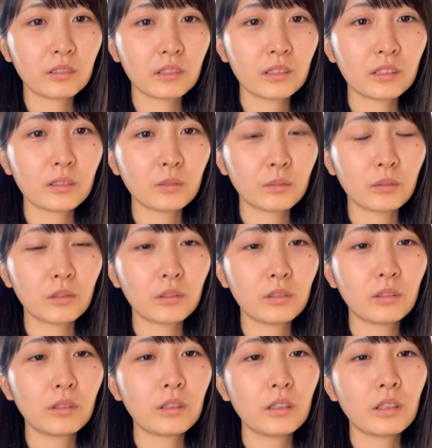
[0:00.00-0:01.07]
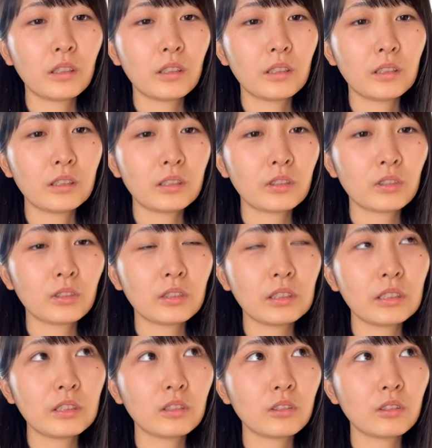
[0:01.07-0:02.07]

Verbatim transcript: ういつも一緒にい